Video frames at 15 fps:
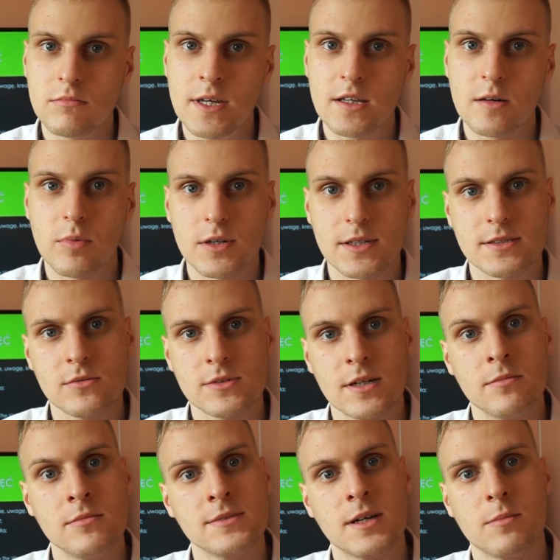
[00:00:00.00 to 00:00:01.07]
Niedobory snu
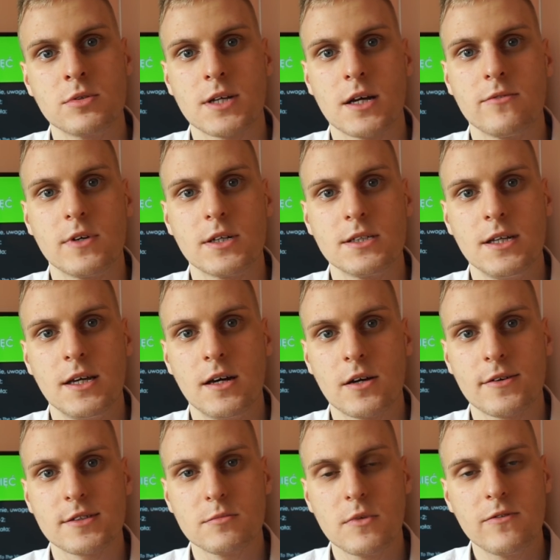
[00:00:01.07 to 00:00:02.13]
zaburzają właśnie
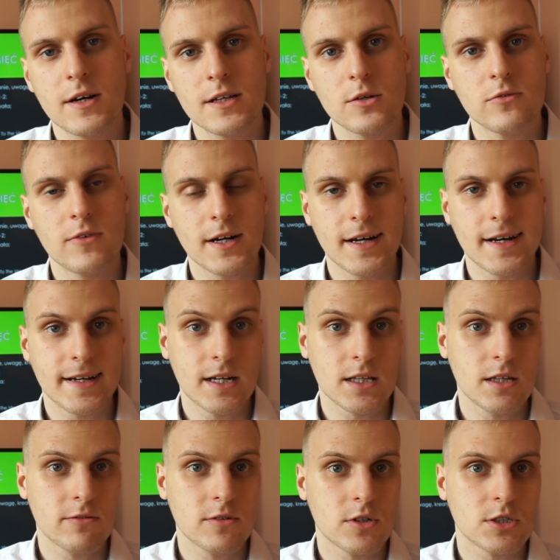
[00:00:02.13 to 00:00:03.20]
rozumowanie, uwagę,
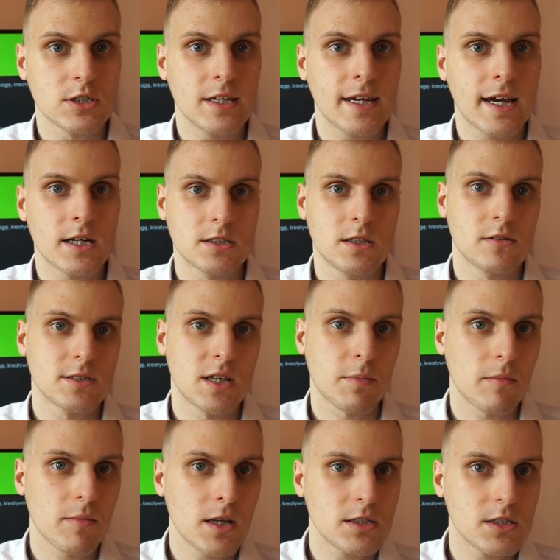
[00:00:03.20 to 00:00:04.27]
kreatywność i każdy rodzaj
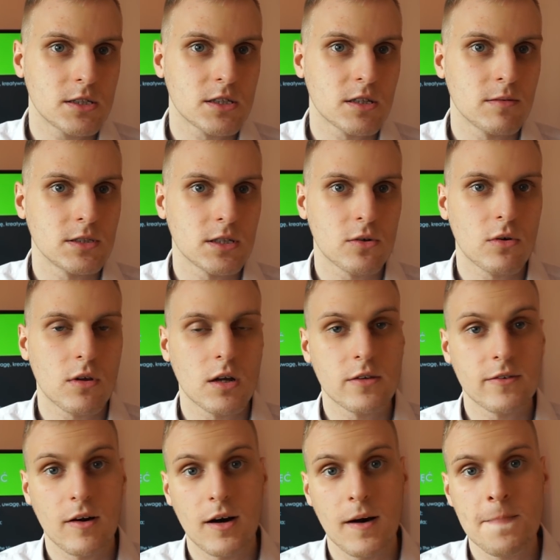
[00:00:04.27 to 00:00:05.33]
pamięci, czy to będzie
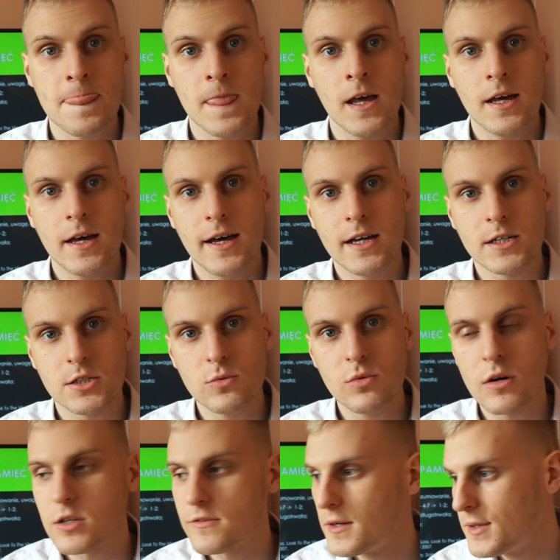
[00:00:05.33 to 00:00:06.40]
krótkotrwała, czy
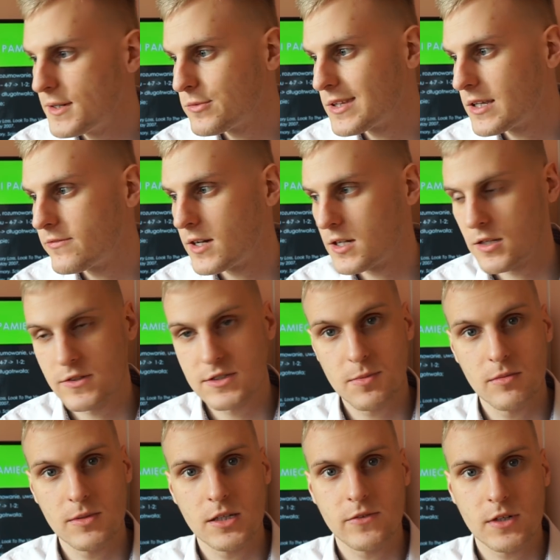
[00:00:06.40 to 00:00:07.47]
długotrwała. I tutaj warto
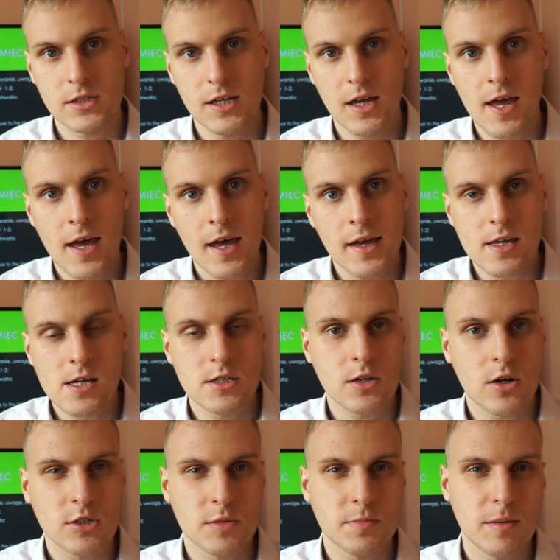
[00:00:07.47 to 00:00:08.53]
wspomnieć właśnie, jeżeli
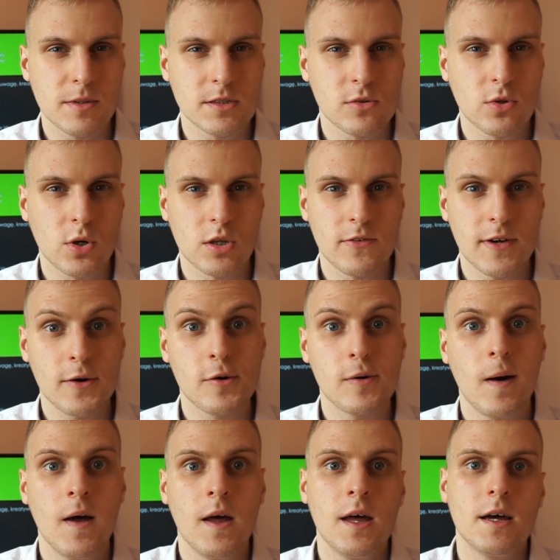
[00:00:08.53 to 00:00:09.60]
chodzi o pamięć
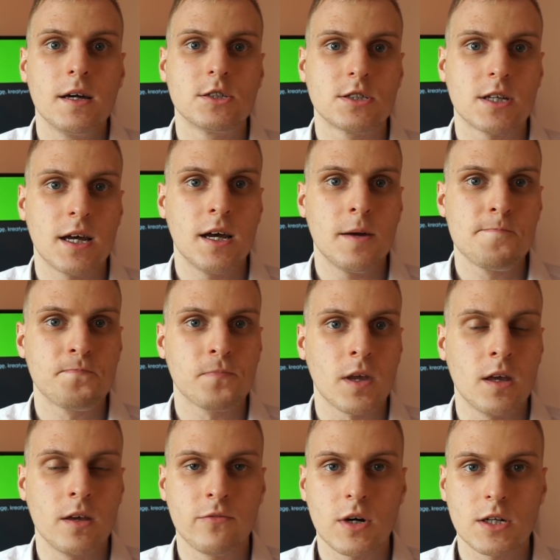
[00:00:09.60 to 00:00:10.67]
krótkotrwałą, że
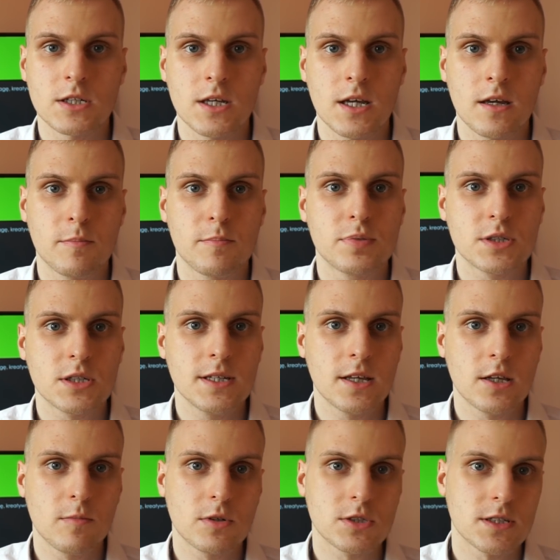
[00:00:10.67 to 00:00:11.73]
mm, właśnie przy
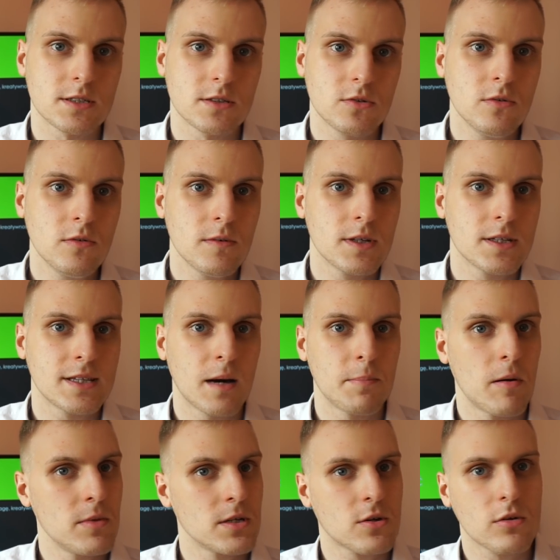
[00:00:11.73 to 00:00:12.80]
niedoborze snu ta
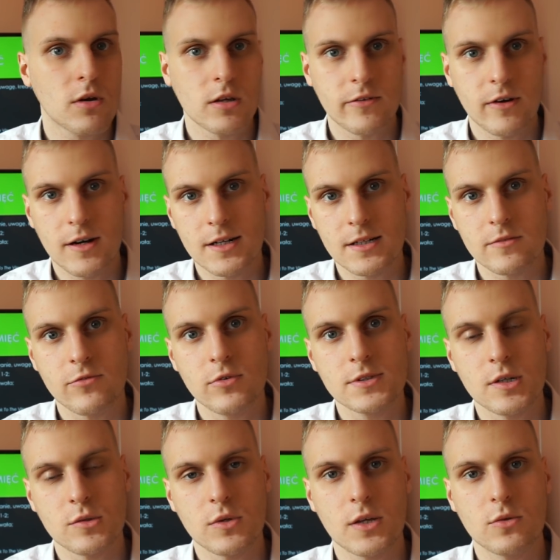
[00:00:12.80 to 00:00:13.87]
pamięć krótkotrwała
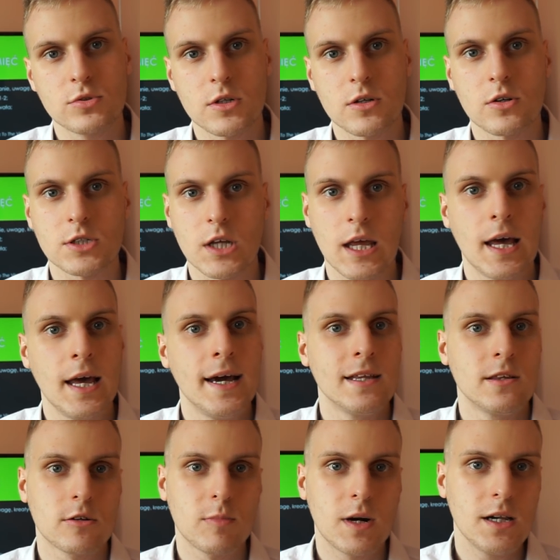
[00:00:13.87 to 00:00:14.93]
funkcjonuje dużo gorzej.
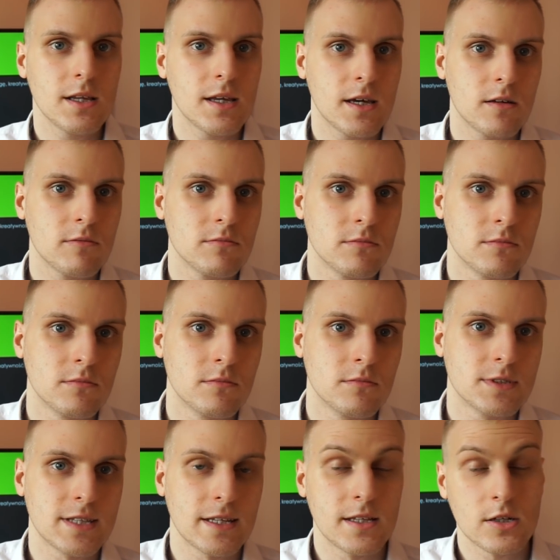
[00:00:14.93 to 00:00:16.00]
Normalnie mm,
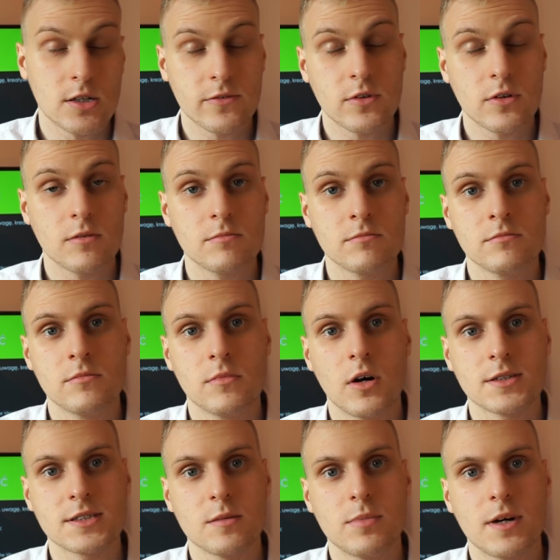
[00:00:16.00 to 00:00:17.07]
standardowo mm,
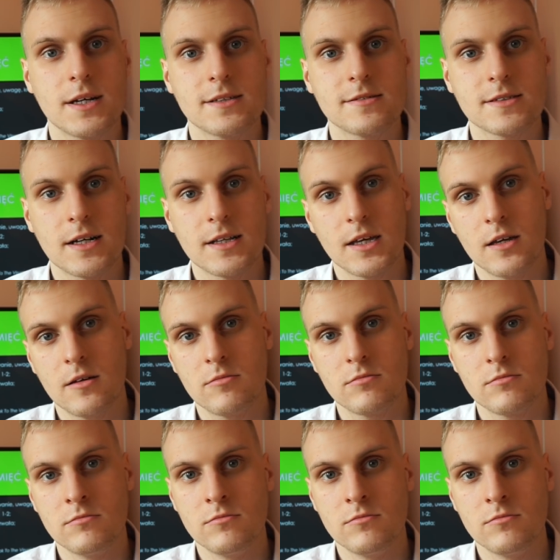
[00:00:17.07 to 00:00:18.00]
osoba jest w stanie